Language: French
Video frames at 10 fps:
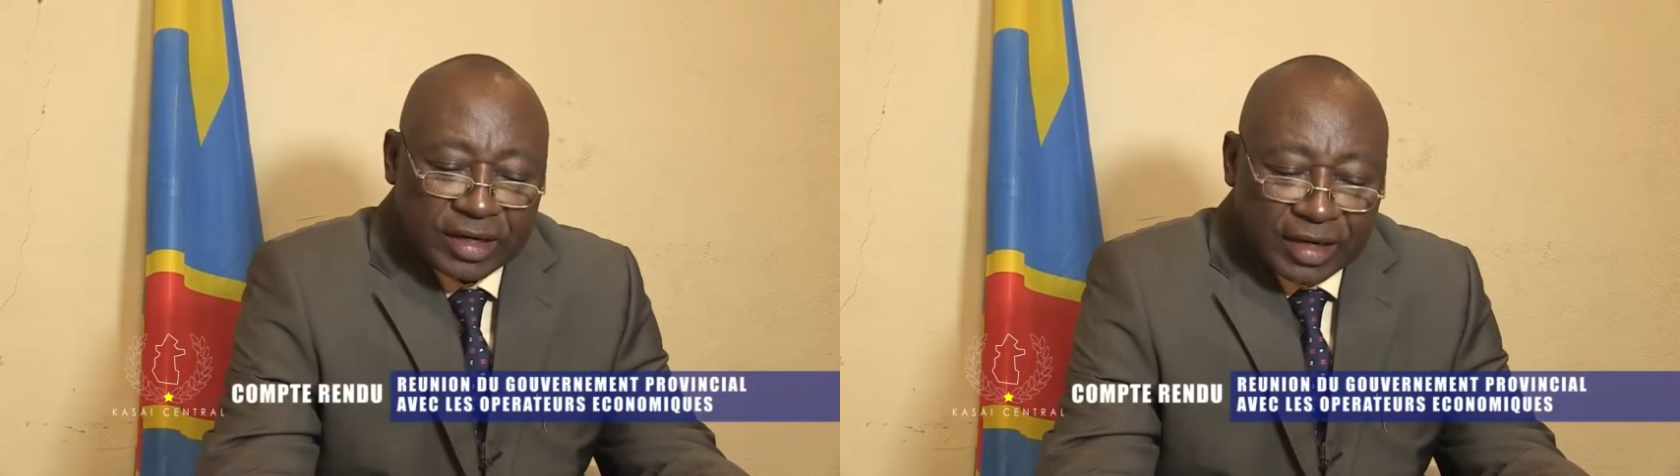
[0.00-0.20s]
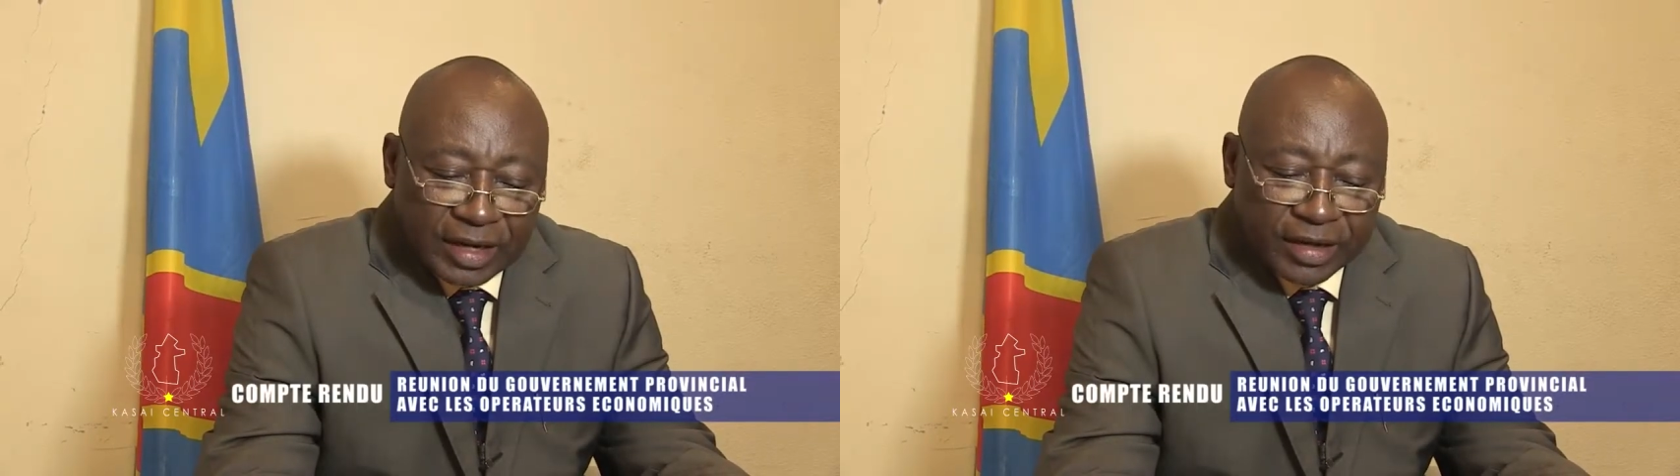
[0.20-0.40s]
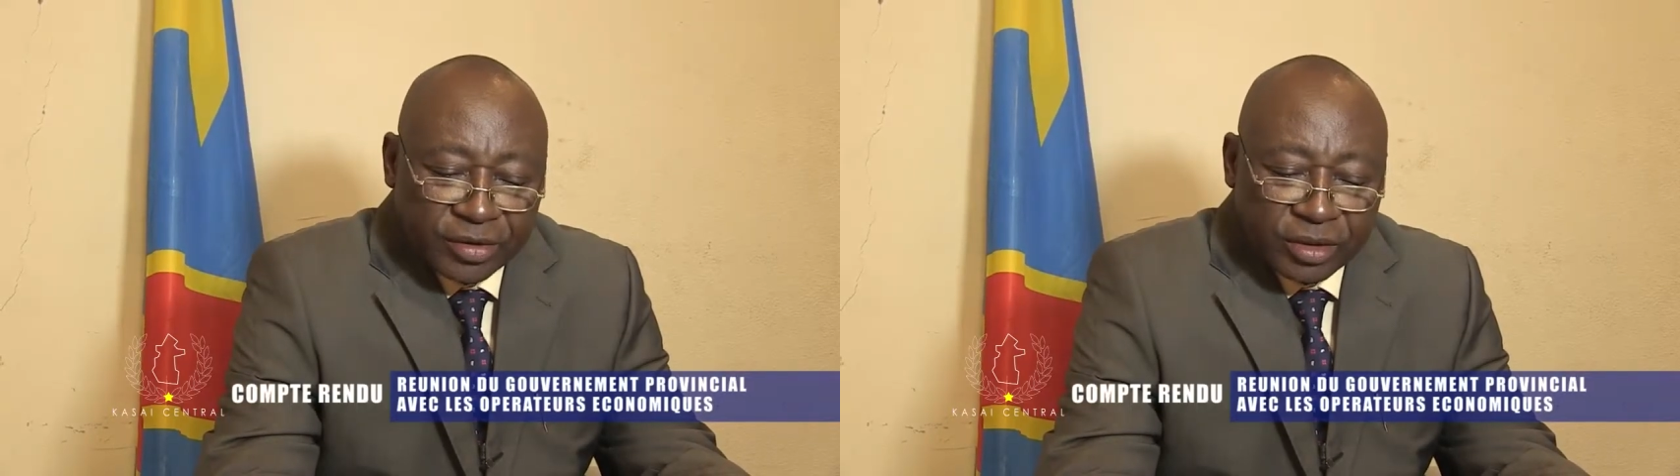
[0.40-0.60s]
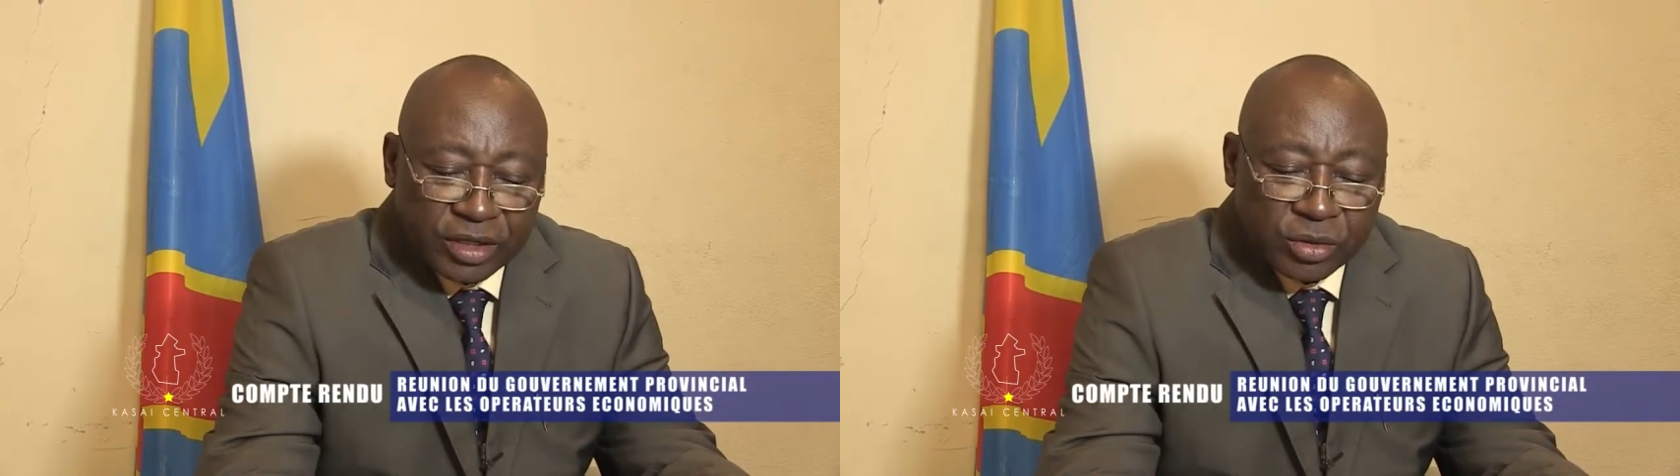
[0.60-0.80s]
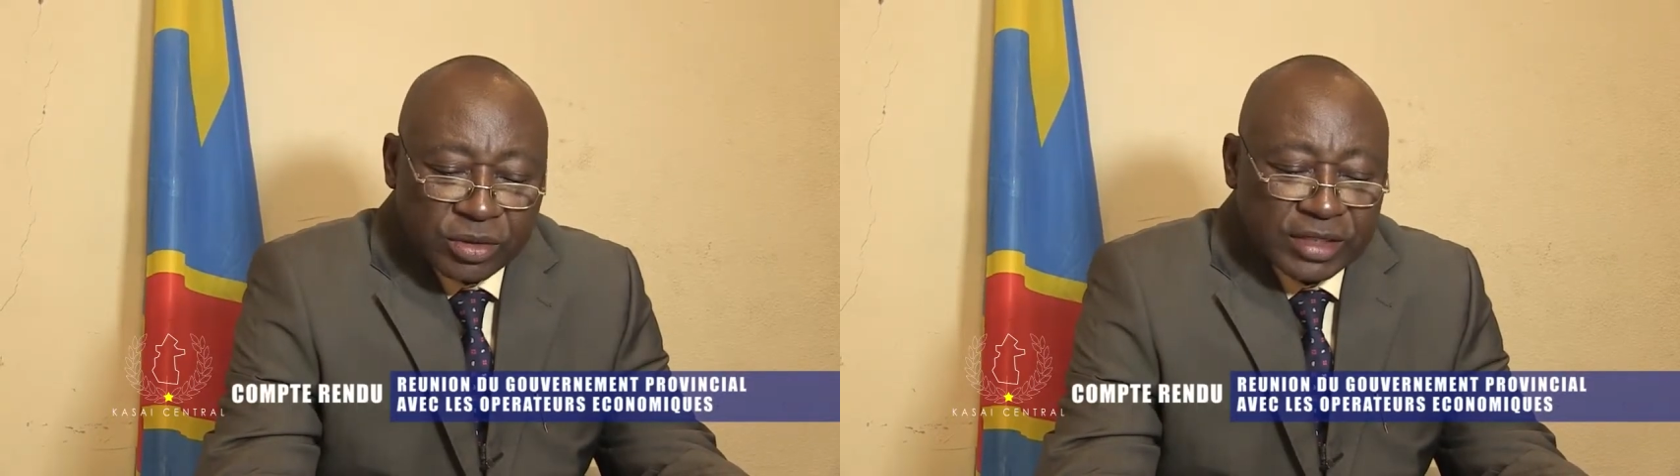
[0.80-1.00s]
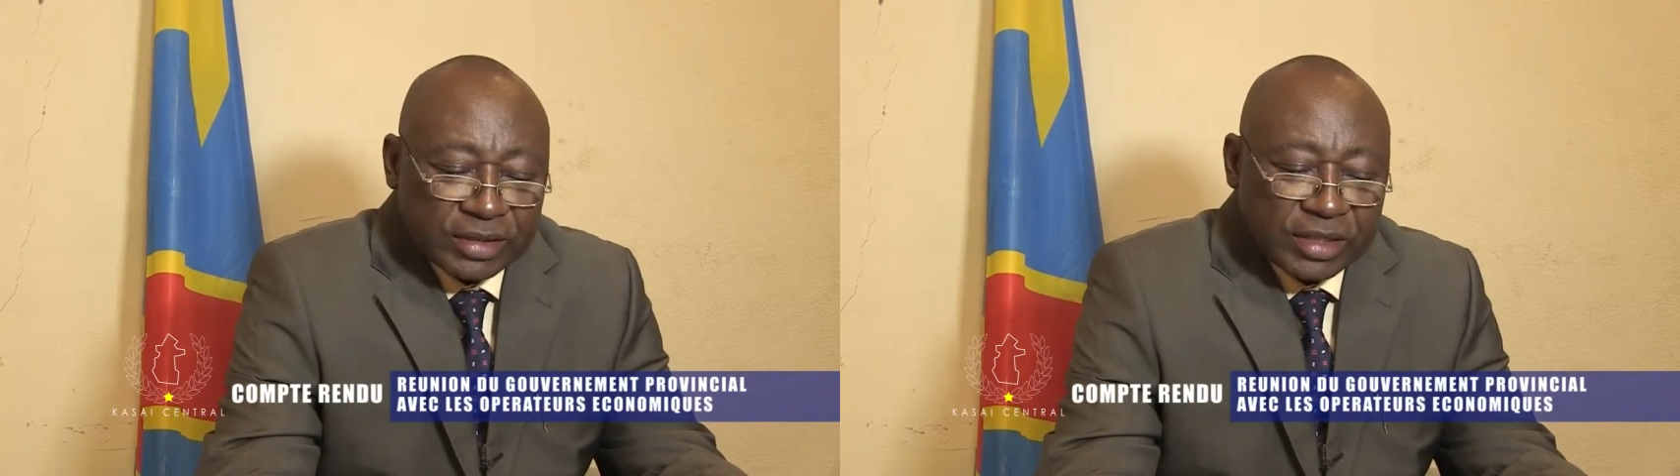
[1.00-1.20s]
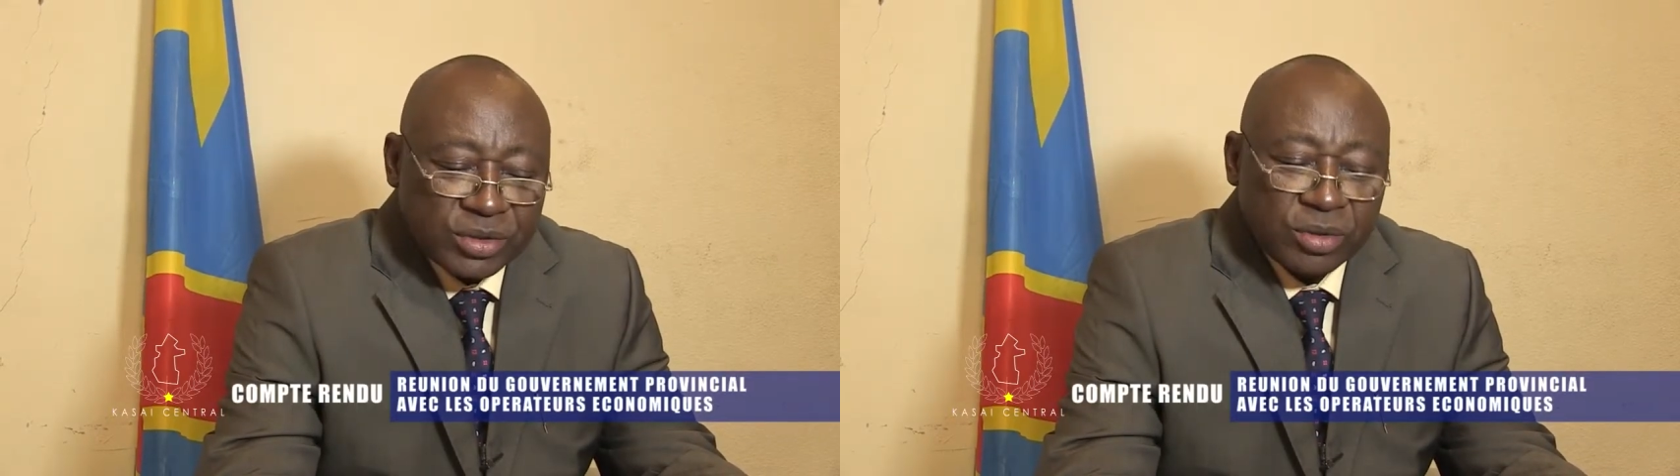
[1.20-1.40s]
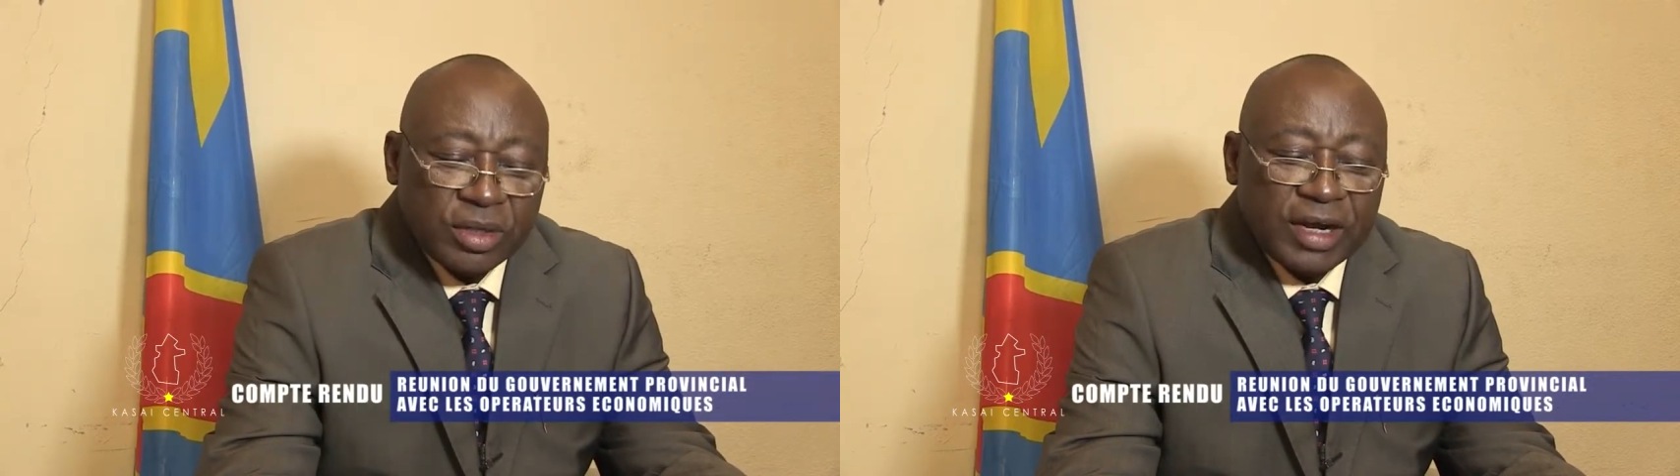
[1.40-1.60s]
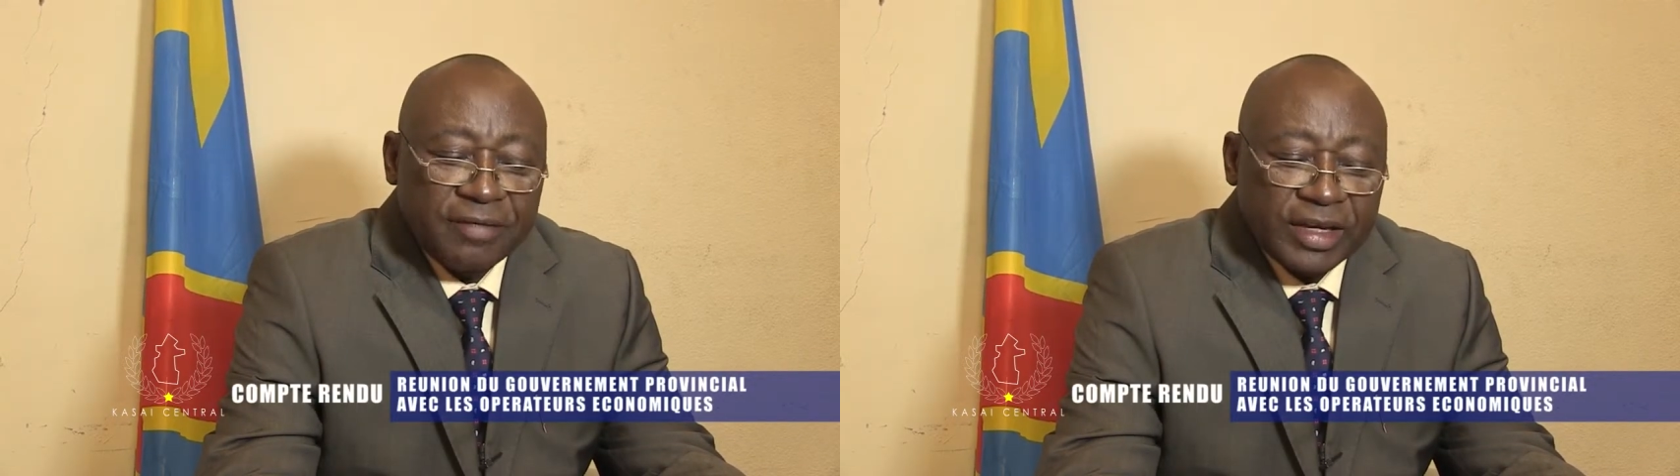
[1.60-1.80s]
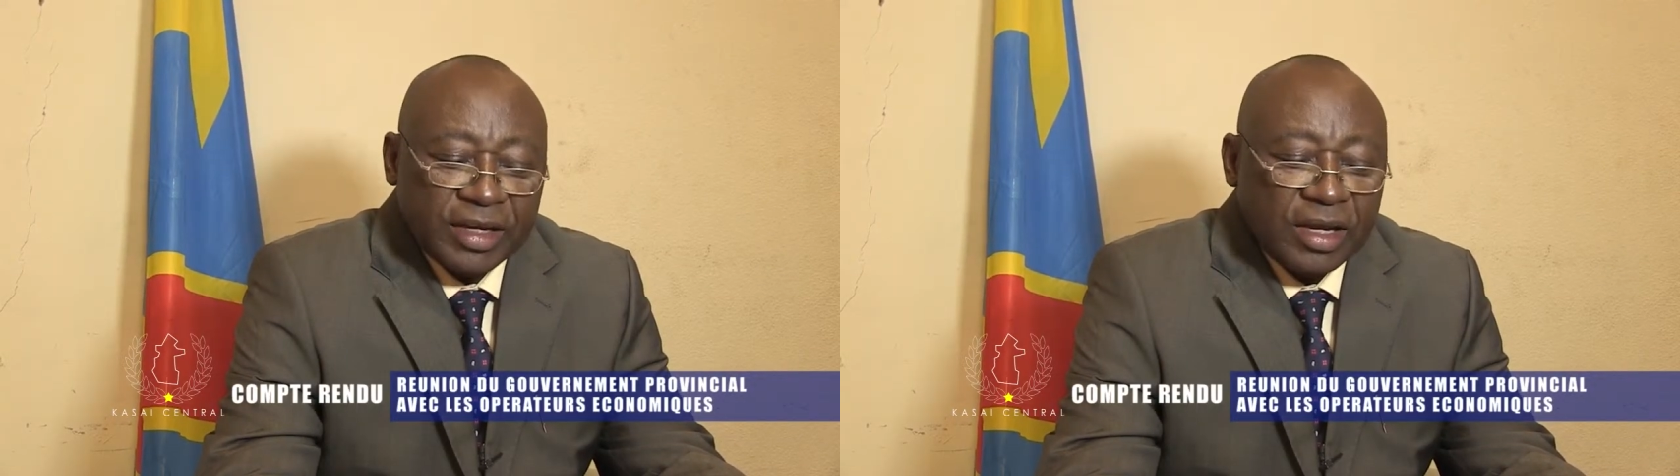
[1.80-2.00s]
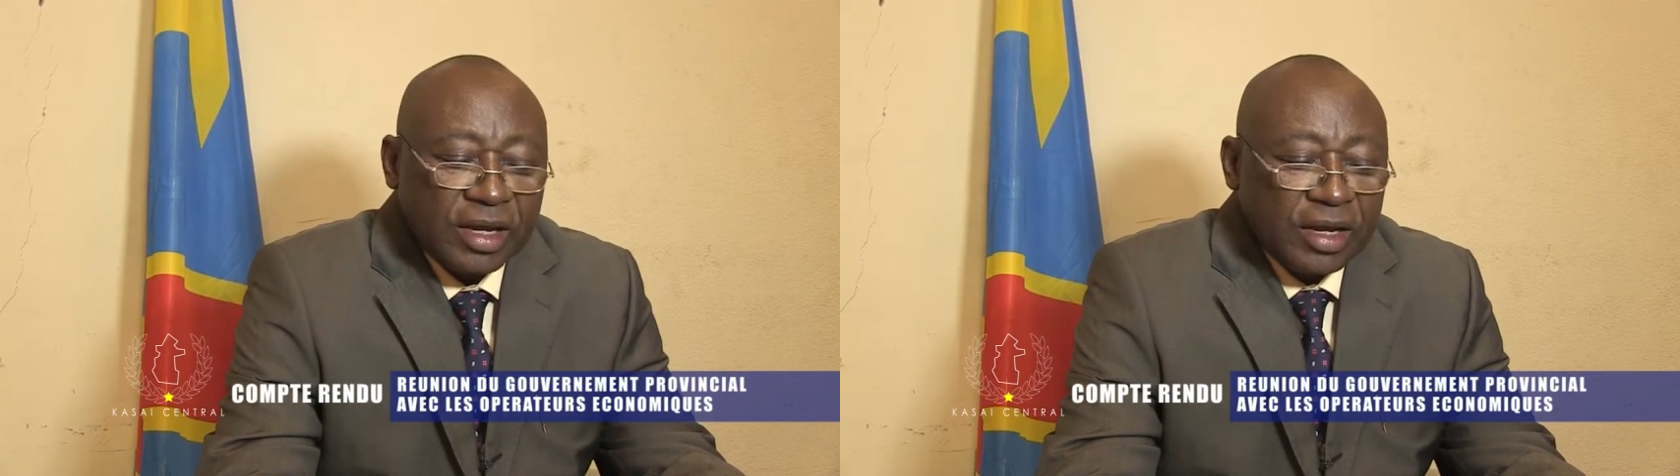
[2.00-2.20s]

la réunion de concertation avec